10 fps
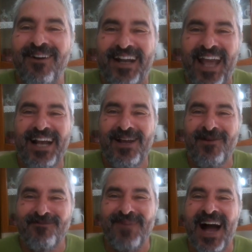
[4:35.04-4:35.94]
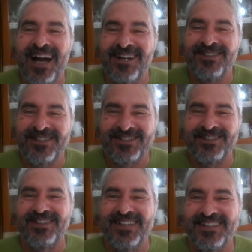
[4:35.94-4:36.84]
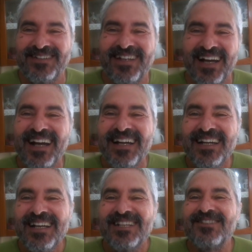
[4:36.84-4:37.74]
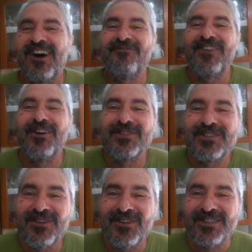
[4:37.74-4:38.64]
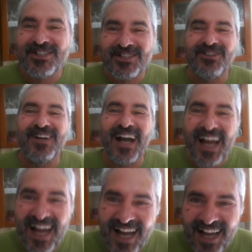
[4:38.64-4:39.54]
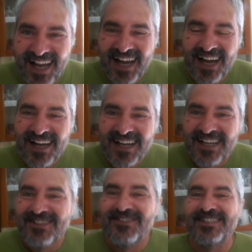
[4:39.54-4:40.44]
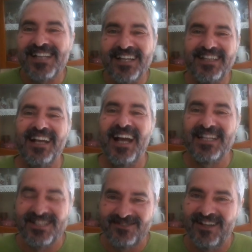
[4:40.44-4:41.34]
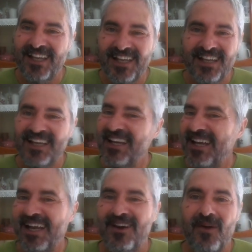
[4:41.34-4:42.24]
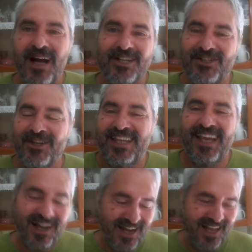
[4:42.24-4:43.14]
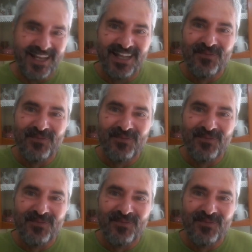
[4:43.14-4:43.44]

aquele baú todo. Só faltou chorar. O jeito que ele agiu ali, eu acho que além